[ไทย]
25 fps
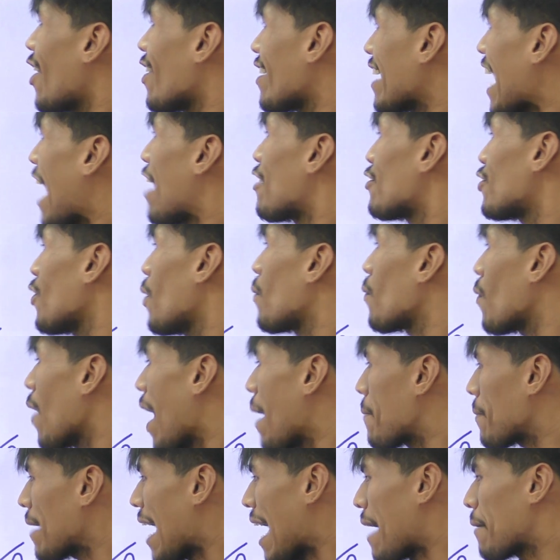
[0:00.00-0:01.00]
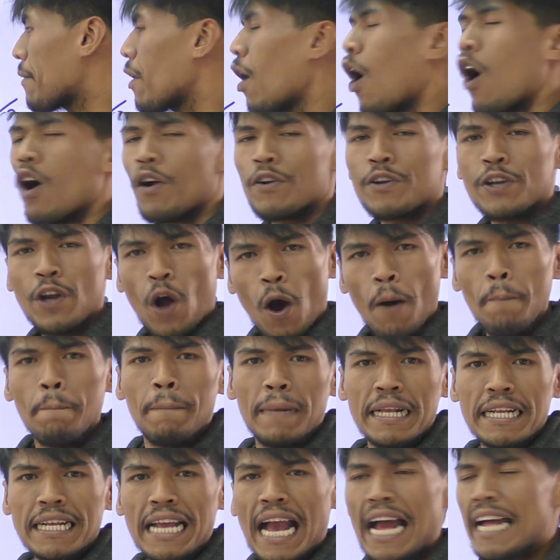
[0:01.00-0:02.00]
ก็กล่าวชมความงามของนม
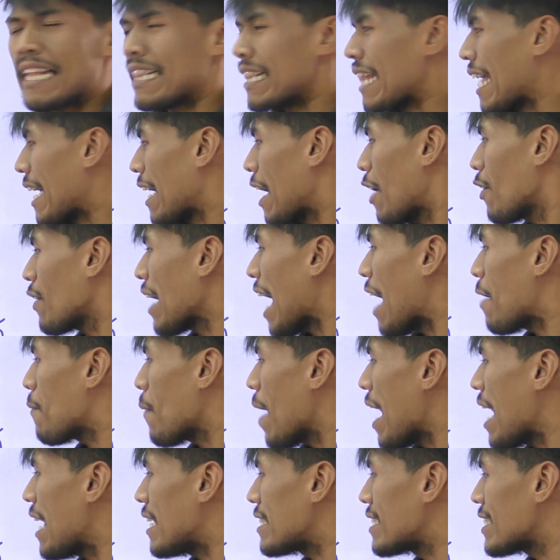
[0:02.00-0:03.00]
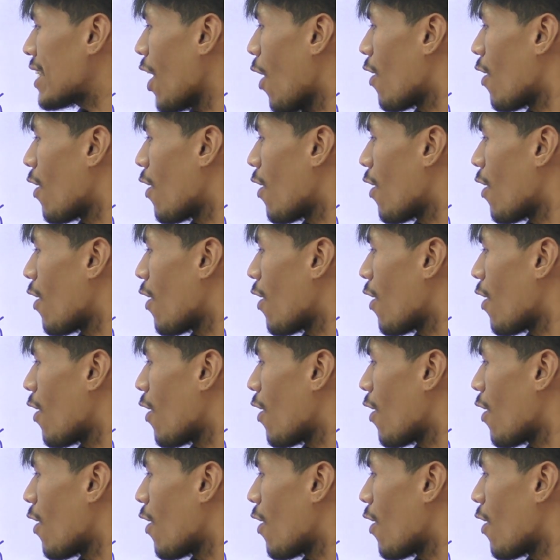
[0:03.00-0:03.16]
เหมือนกันแต่เขากล่าวว่า